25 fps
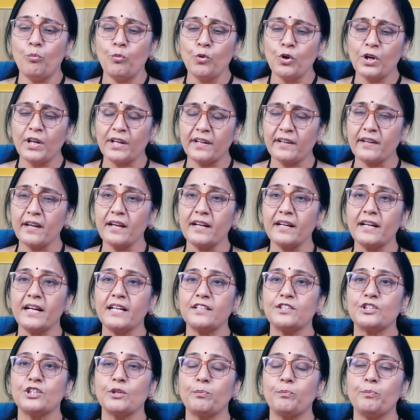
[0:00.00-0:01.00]

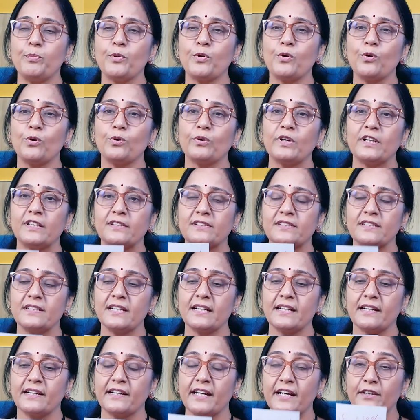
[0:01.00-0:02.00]
ముఖ్యంగా
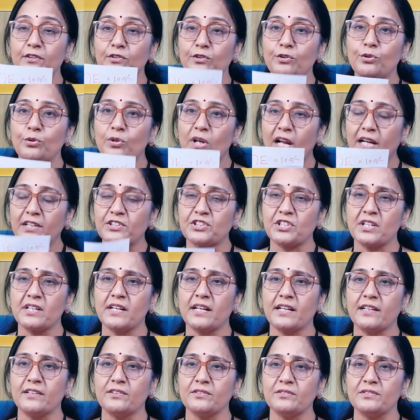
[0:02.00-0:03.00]
చెప్పుకోవలసిన రెండు
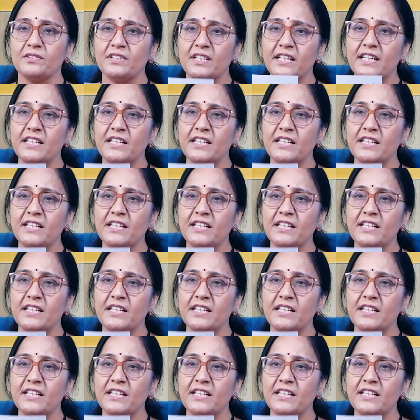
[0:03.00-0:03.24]
లక్షణాలు